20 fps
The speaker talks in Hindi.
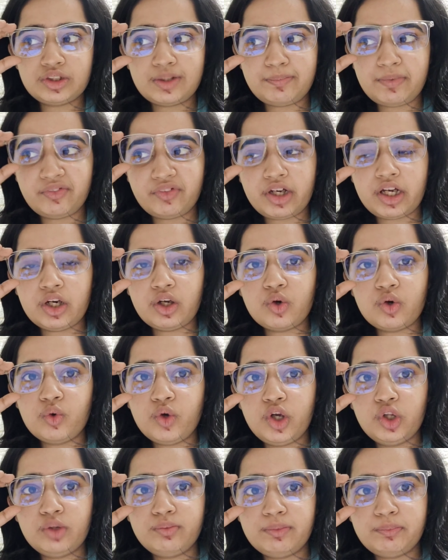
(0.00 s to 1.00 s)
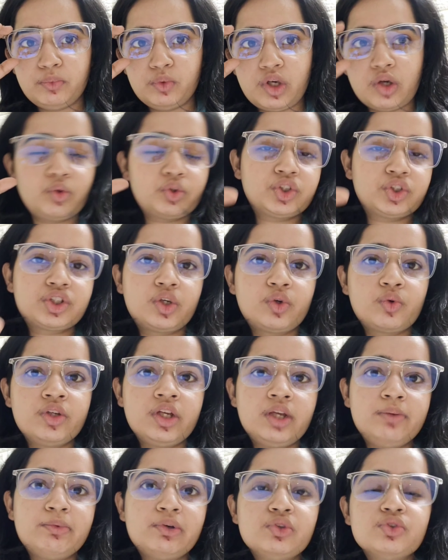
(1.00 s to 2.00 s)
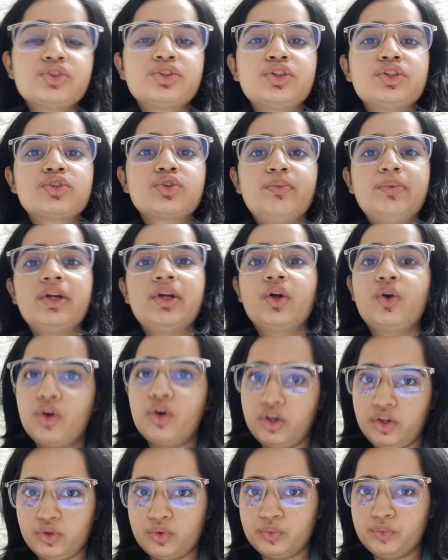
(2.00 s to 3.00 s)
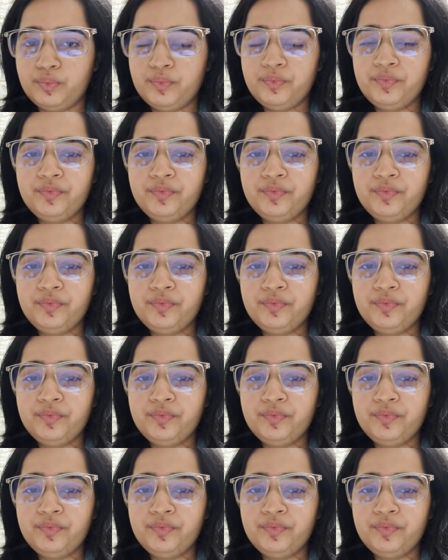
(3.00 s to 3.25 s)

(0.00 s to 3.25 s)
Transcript: जब मैं वेयर करूँगी तो मैं पूरा कोशिश करूँगी कि मैं उस चीज़ को भी रिकॉर्ड करूँ